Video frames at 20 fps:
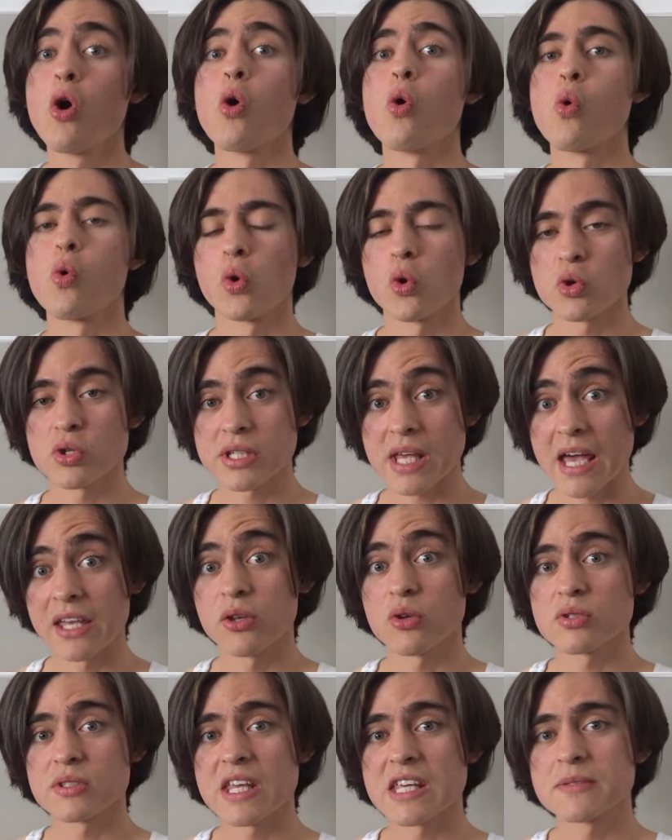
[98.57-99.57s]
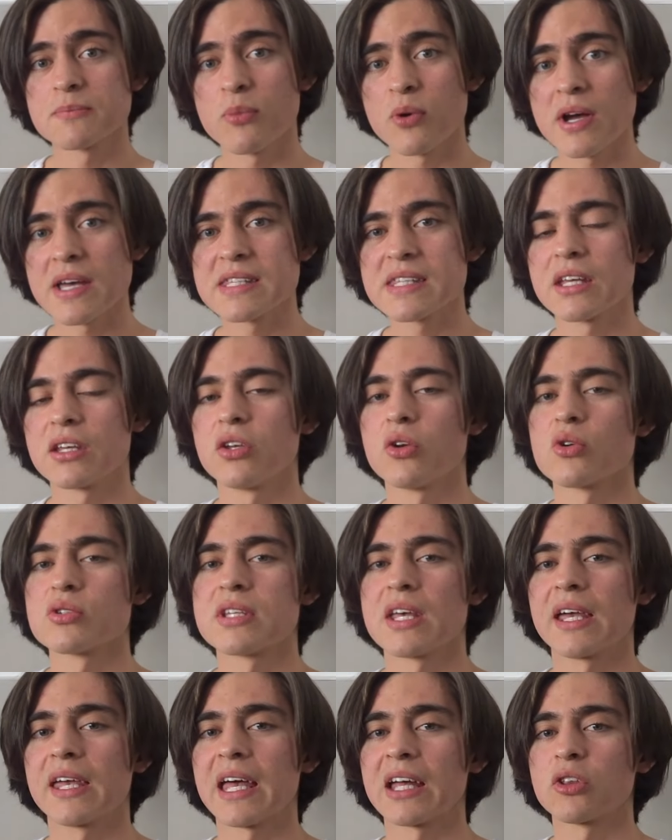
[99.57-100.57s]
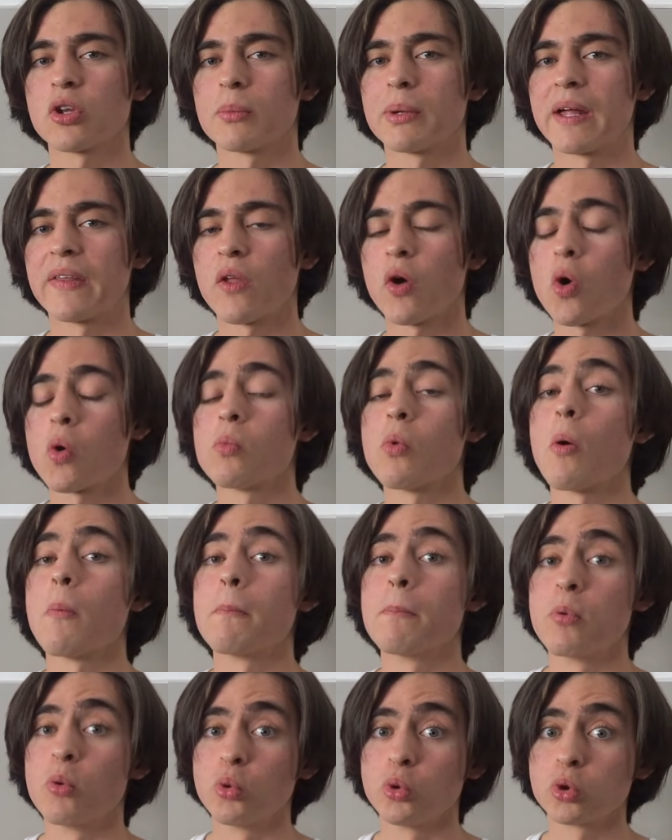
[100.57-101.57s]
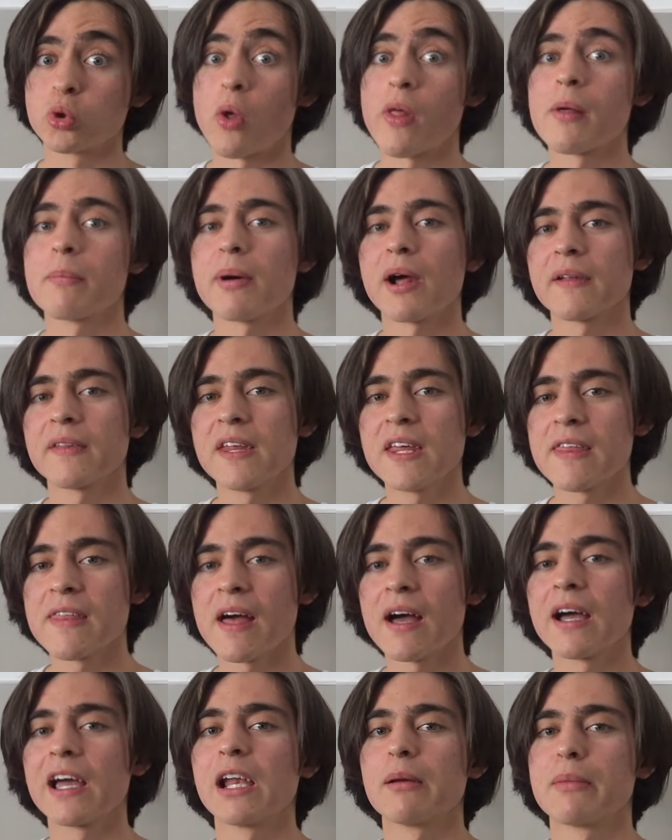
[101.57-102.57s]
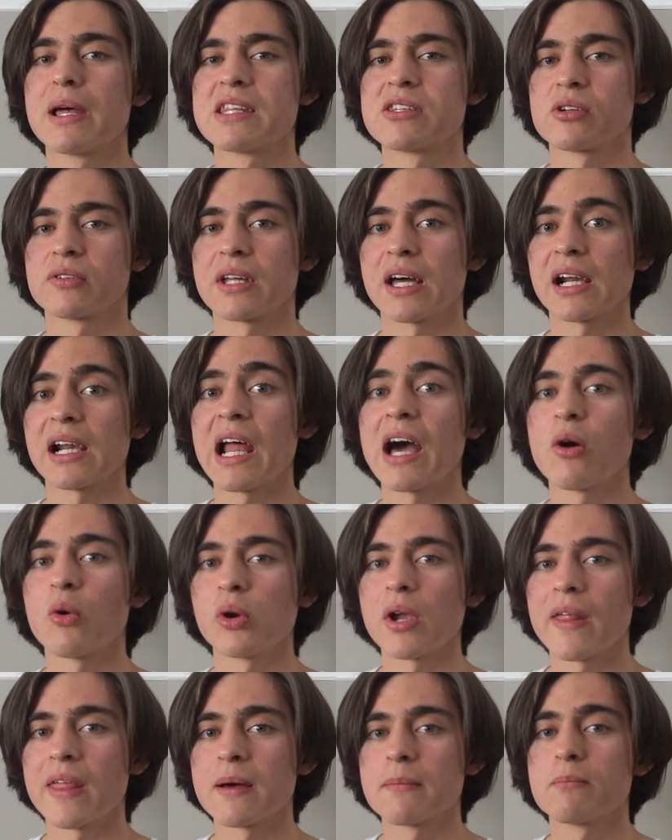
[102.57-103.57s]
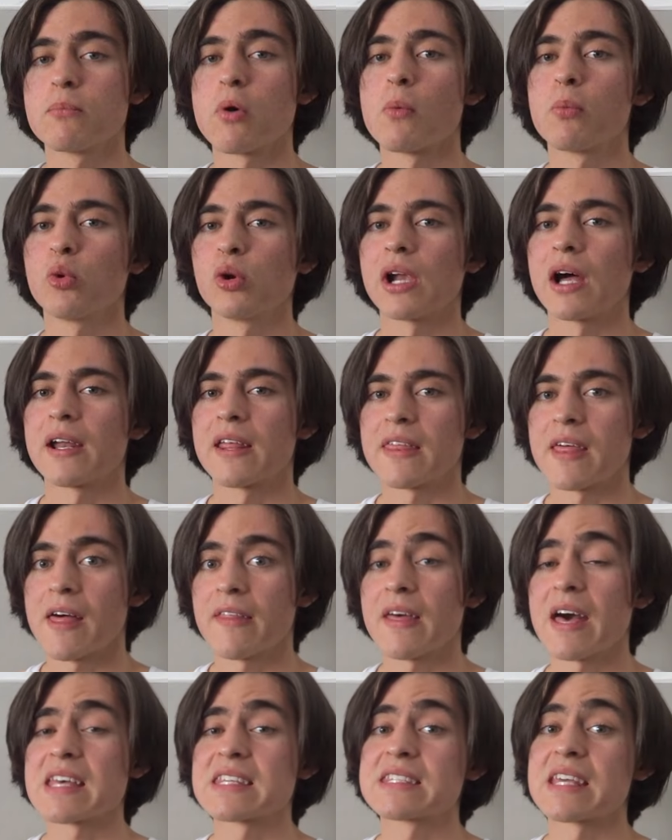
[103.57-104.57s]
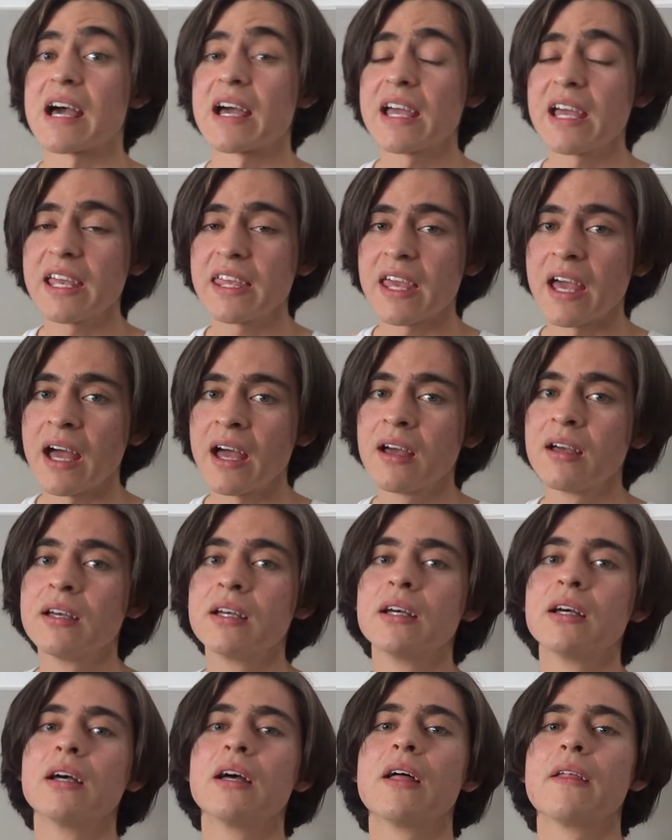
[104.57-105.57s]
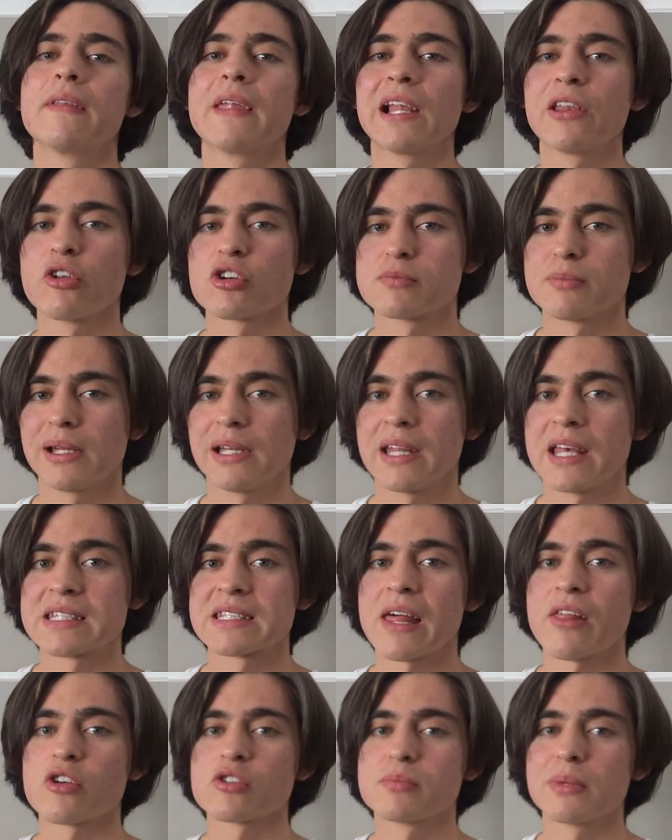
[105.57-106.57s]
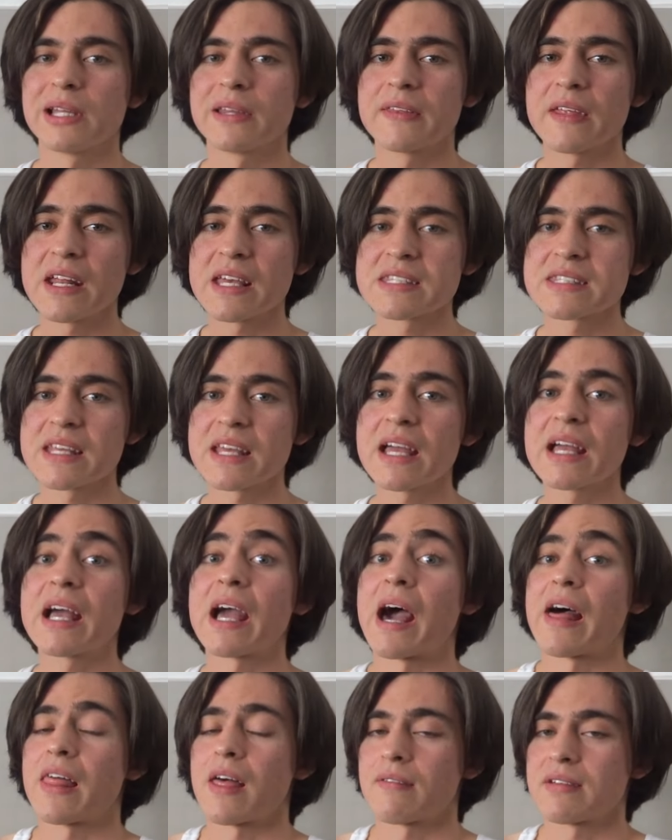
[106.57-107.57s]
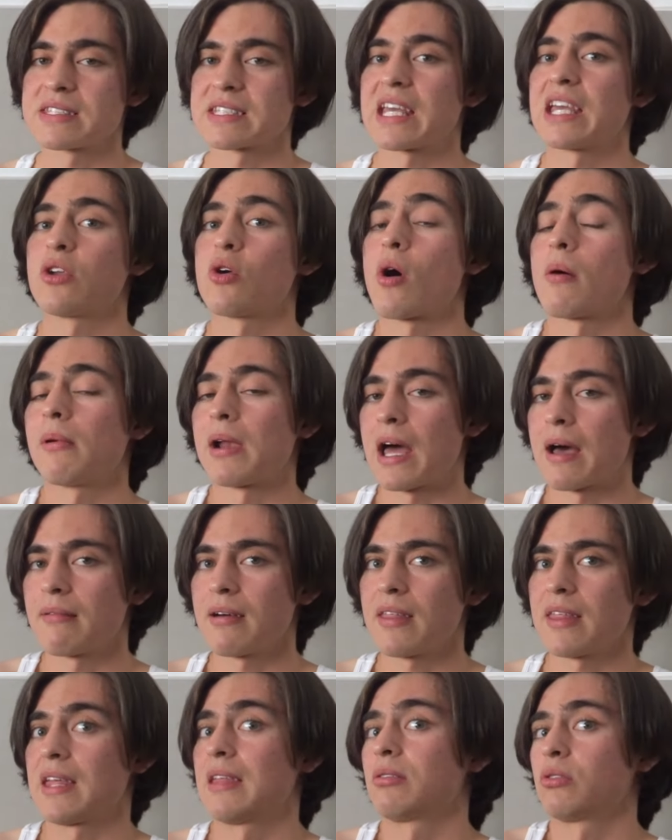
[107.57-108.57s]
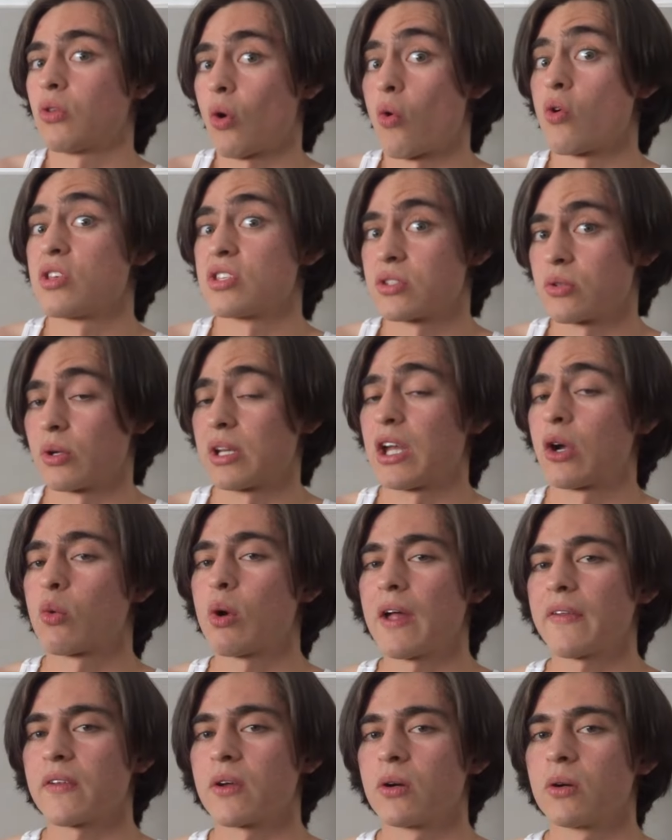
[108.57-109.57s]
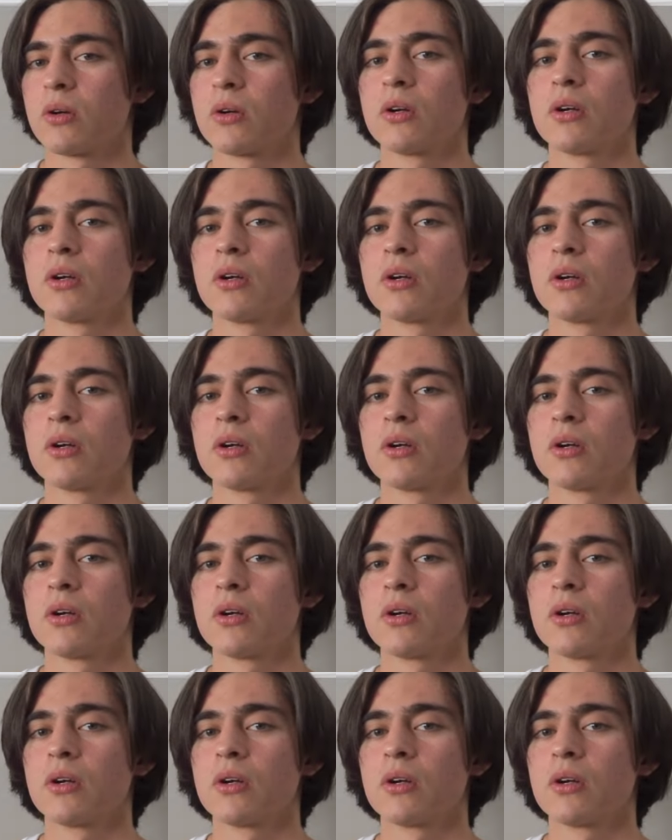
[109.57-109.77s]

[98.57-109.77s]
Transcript: Unos años después yo seguía tomando como punto de partida el mencionar la ola de popularidad hacia ella del 2010 a 2013 cada vez que yo hablaba de Toy Story 4.